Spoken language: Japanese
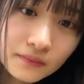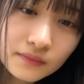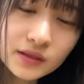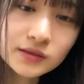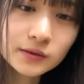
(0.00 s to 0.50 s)

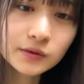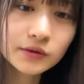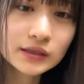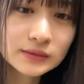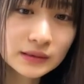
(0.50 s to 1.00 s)
仕事
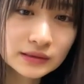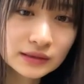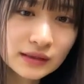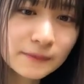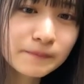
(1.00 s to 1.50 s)
始まって
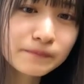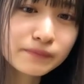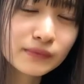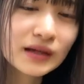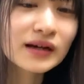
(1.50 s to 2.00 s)
ね
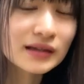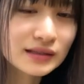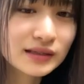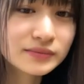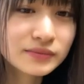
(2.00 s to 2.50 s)
なんか
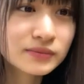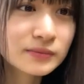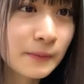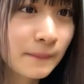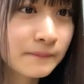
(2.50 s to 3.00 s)
ね
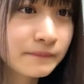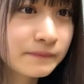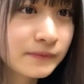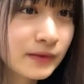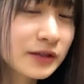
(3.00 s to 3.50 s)

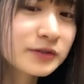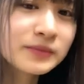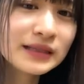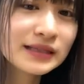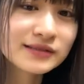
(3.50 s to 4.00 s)
行くま
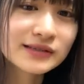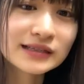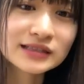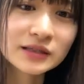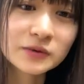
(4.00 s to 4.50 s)
でに疲れ
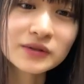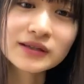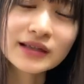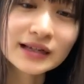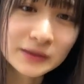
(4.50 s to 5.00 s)
ちゃうことって
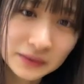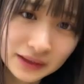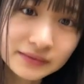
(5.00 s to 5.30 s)
あるよね